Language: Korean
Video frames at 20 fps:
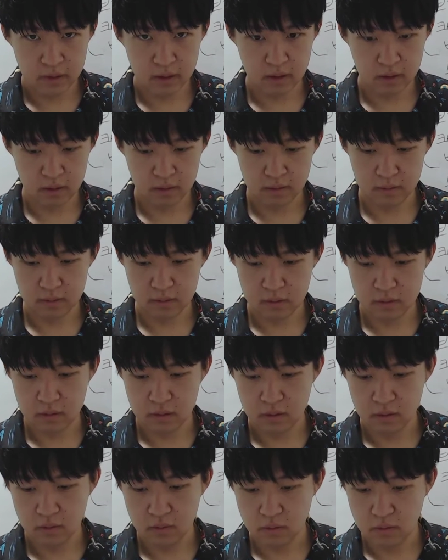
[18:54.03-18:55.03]
네,
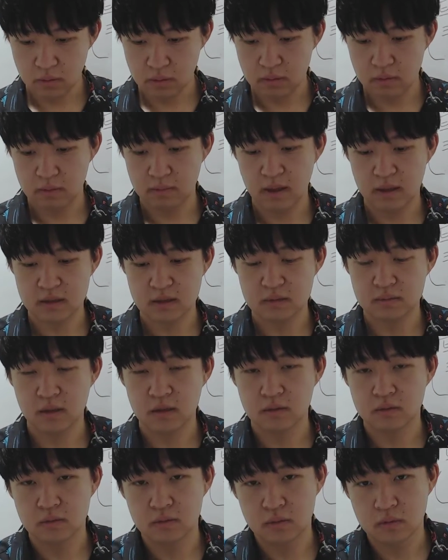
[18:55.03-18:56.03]
그리고
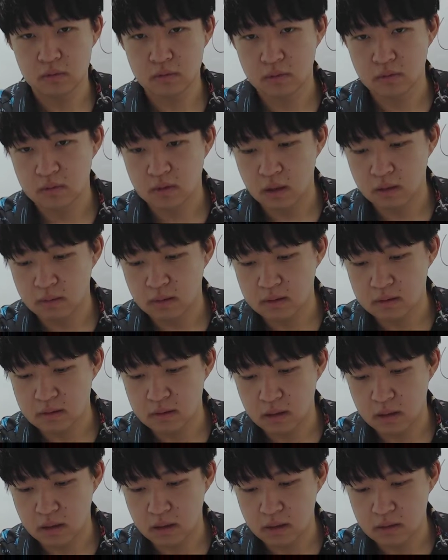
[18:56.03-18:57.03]
마지막으로
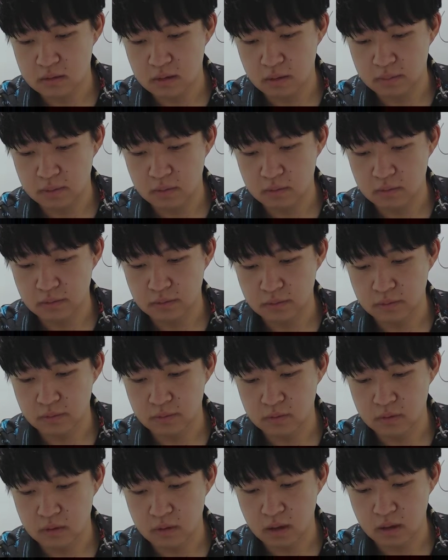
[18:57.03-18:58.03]
동남아시아 살펴보고
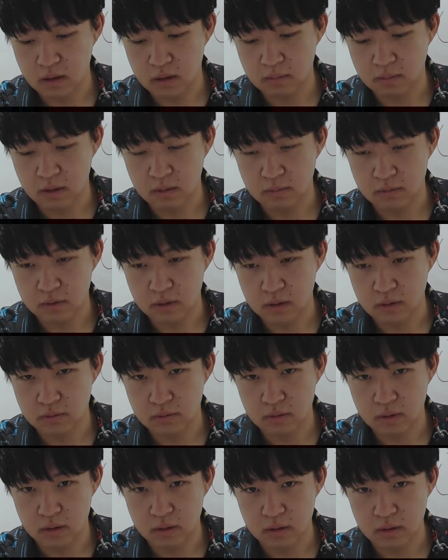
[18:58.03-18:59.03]
오늘 강의
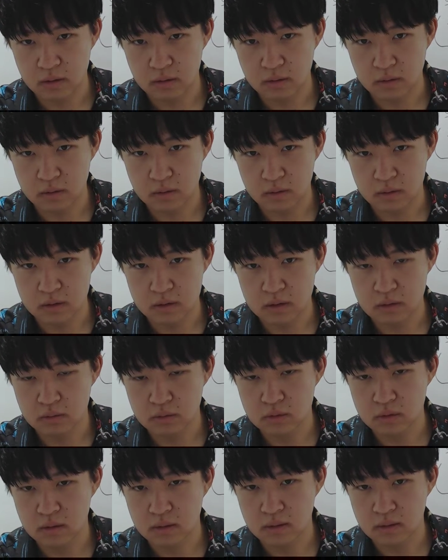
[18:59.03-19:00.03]
마무리하도록 할게요.
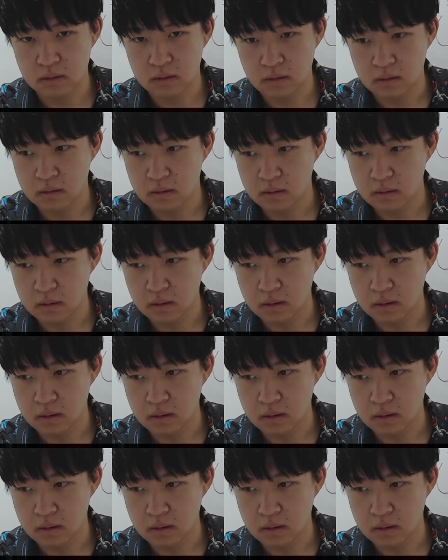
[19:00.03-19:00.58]
이제부터